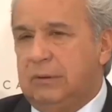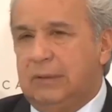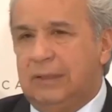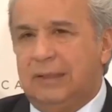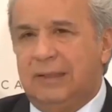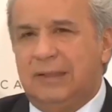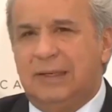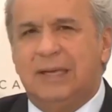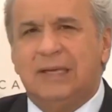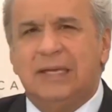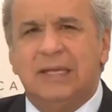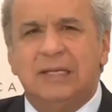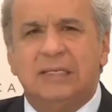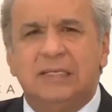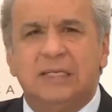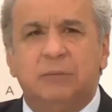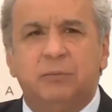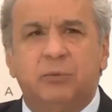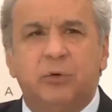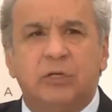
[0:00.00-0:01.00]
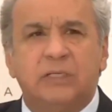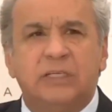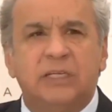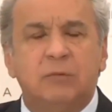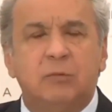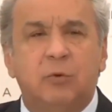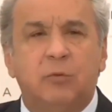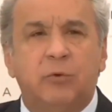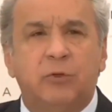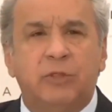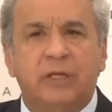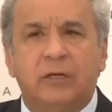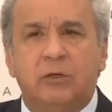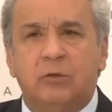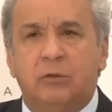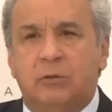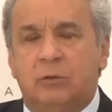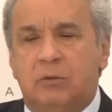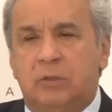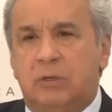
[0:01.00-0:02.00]
Eh, ¿Qué quiere decir progresismo
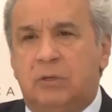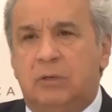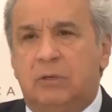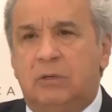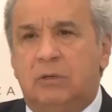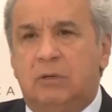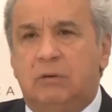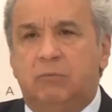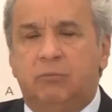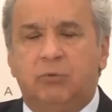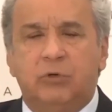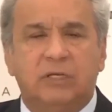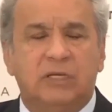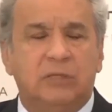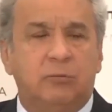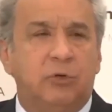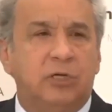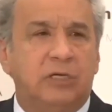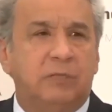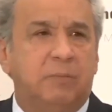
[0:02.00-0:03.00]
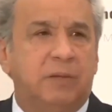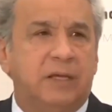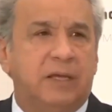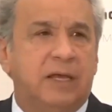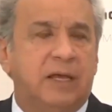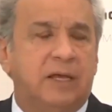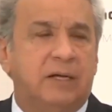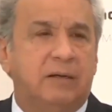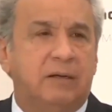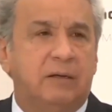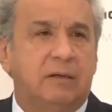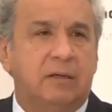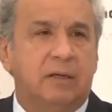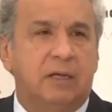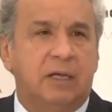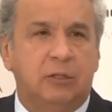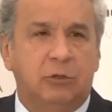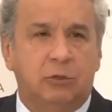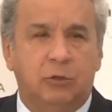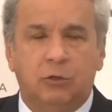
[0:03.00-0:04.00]
moderno? Pues les voy a explicar
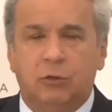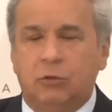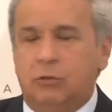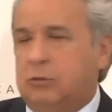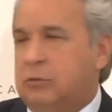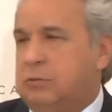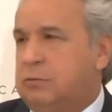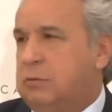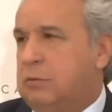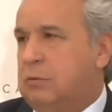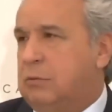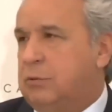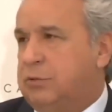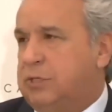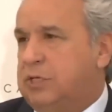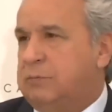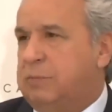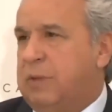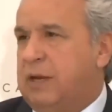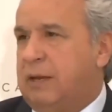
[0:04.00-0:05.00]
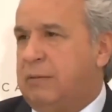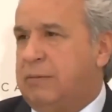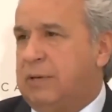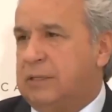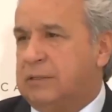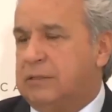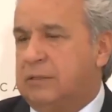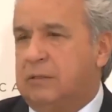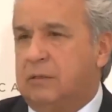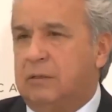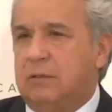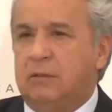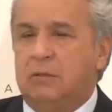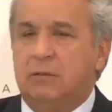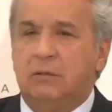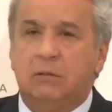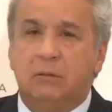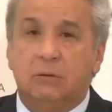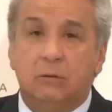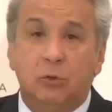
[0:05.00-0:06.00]
en dos o tres palabras,
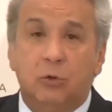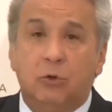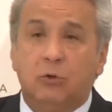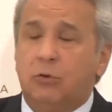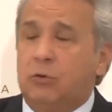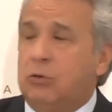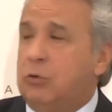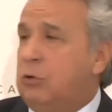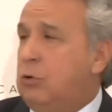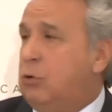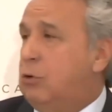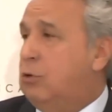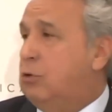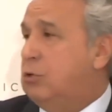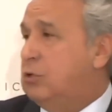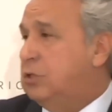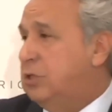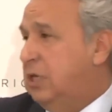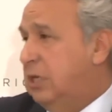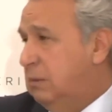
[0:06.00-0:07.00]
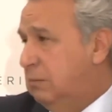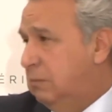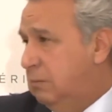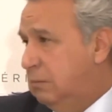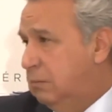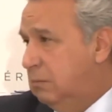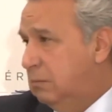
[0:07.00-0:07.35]
no lo sé.